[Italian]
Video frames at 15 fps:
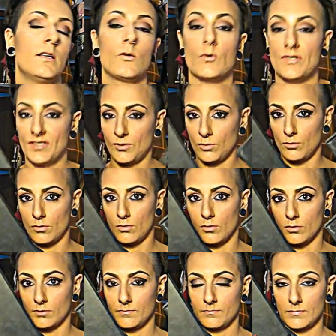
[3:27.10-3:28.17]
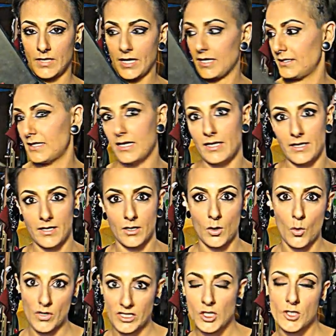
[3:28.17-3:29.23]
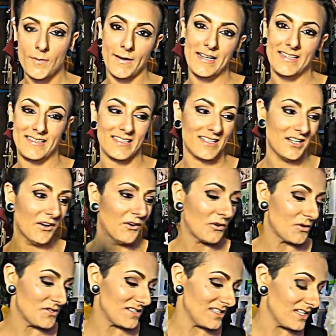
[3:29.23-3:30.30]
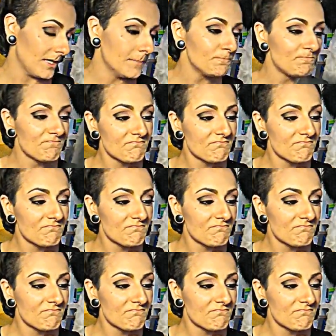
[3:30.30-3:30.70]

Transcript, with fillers: queste sono tre delle 15 palette che ho così